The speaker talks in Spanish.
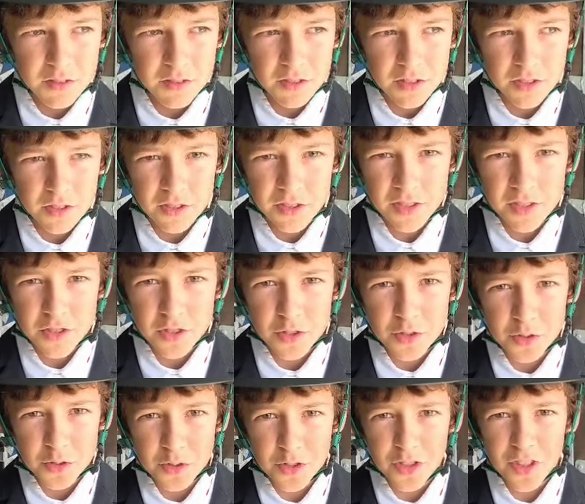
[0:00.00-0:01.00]
Yo he
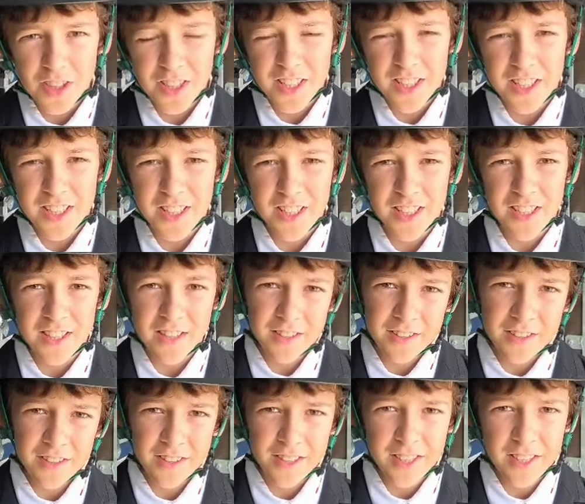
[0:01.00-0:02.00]
hecho uno
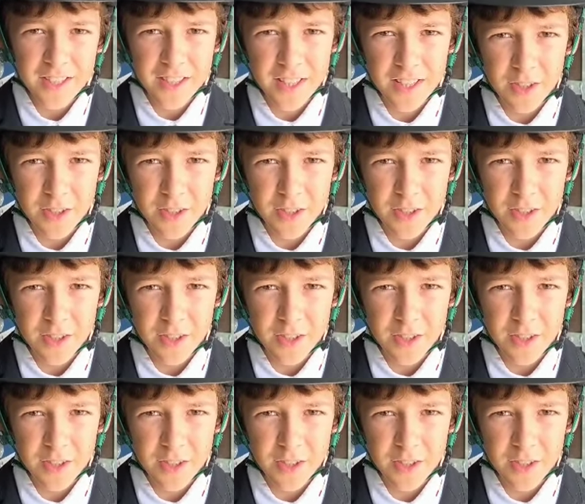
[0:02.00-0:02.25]
del 10